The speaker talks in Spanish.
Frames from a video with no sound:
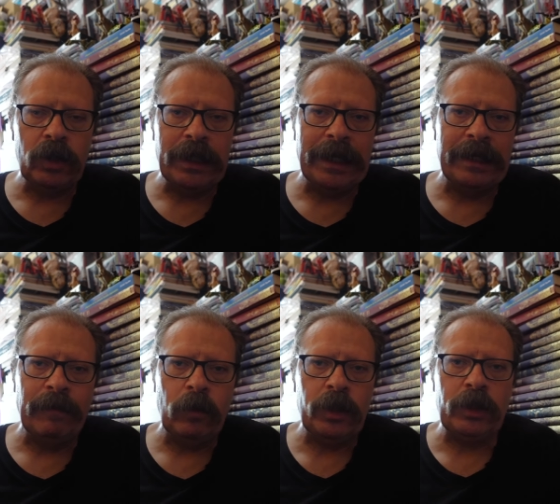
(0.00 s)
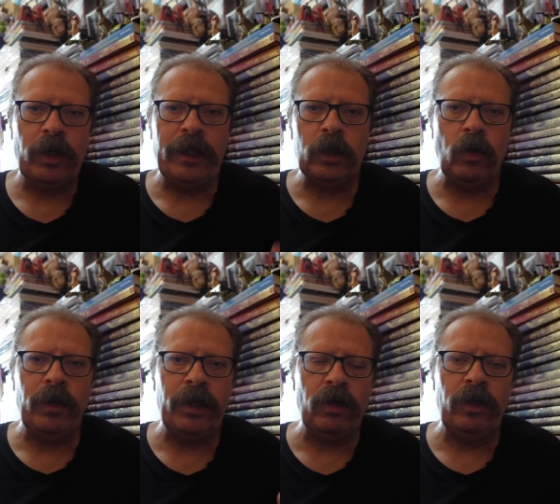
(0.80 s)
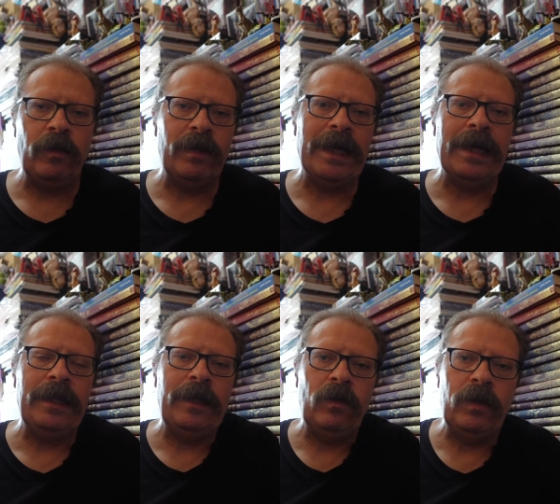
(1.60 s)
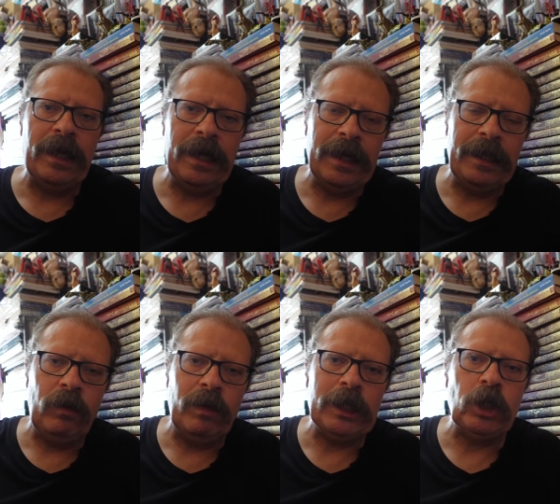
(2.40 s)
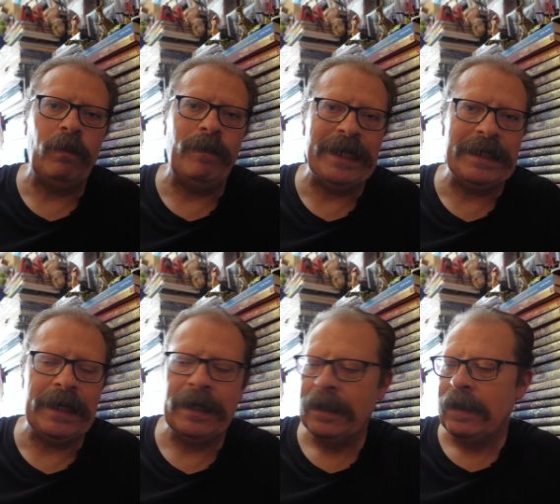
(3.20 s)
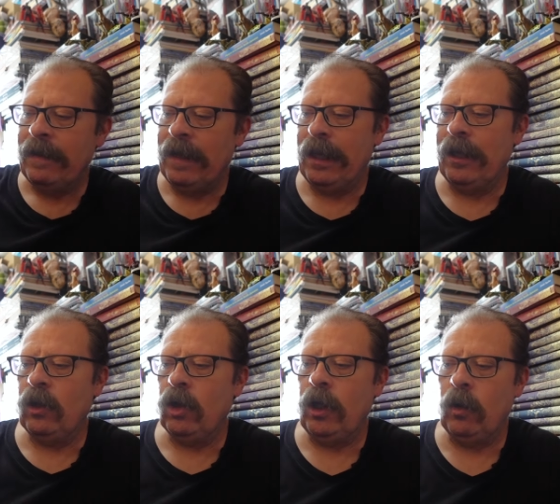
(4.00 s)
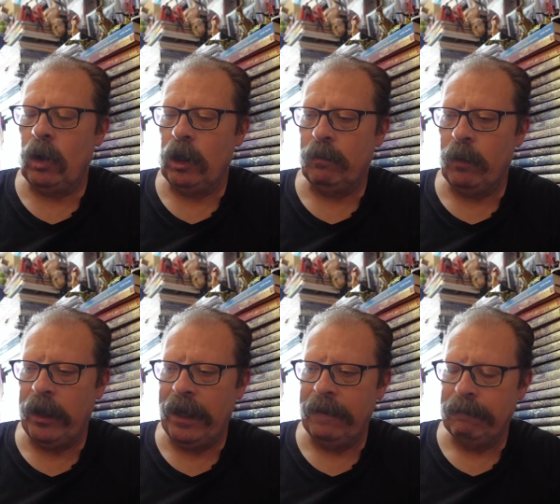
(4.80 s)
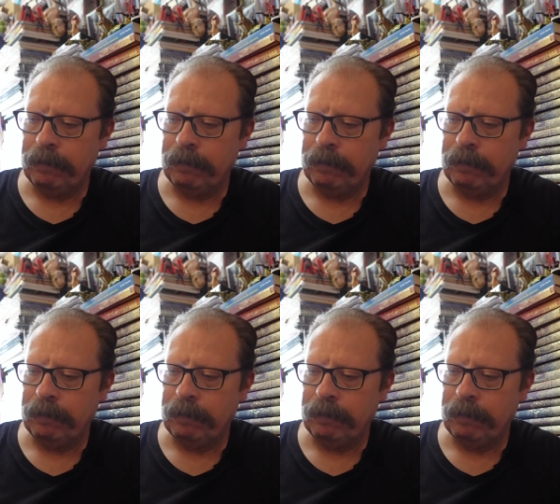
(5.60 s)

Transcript: o sea que tampoco estoy descubriendo ninguna, ninguna, ninguna sorpresa ni haciendo ningún spoiler.